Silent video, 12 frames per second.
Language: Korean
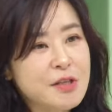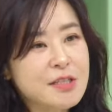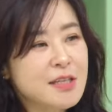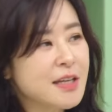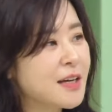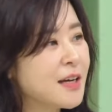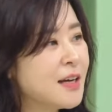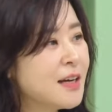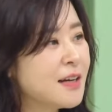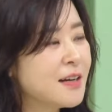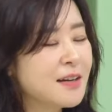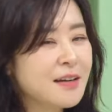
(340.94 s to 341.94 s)
있으니까.
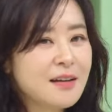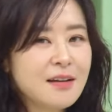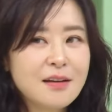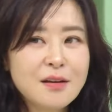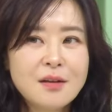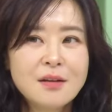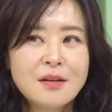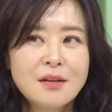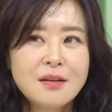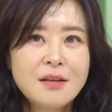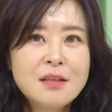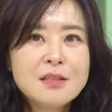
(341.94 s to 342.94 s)
그렇죠. 그리고
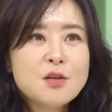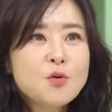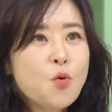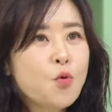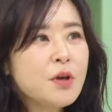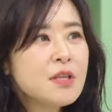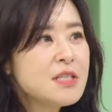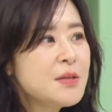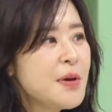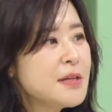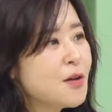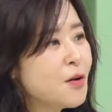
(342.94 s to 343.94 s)
인천
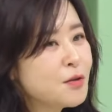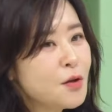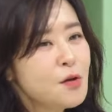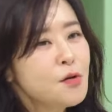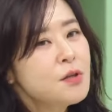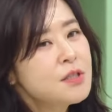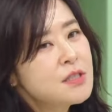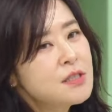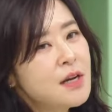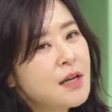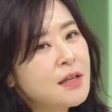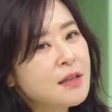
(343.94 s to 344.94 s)
고깃집에서 설거지를
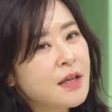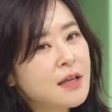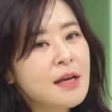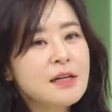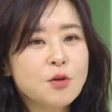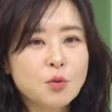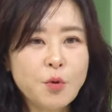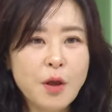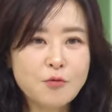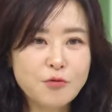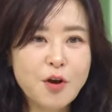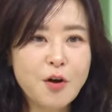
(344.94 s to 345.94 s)
한 4달 정도
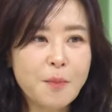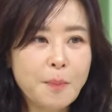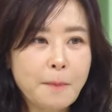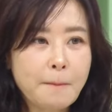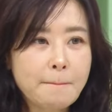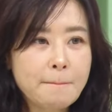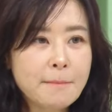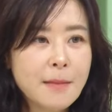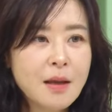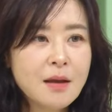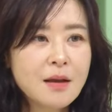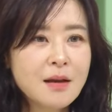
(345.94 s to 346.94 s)
했고요.
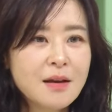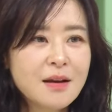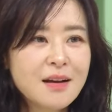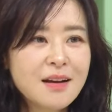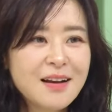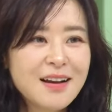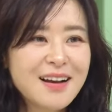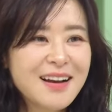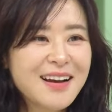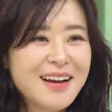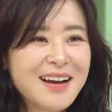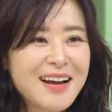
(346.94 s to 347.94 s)
아,
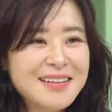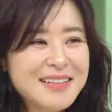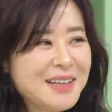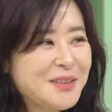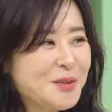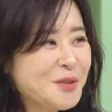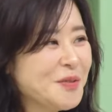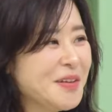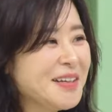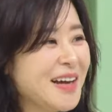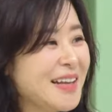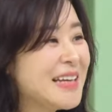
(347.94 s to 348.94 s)
네.
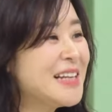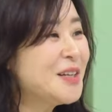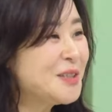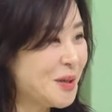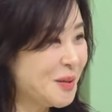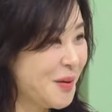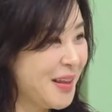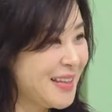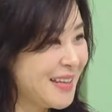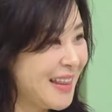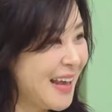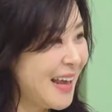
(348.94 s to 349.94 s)
가사도우미를 한 1년 정도
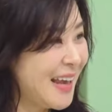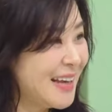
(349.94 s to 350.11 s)
했는데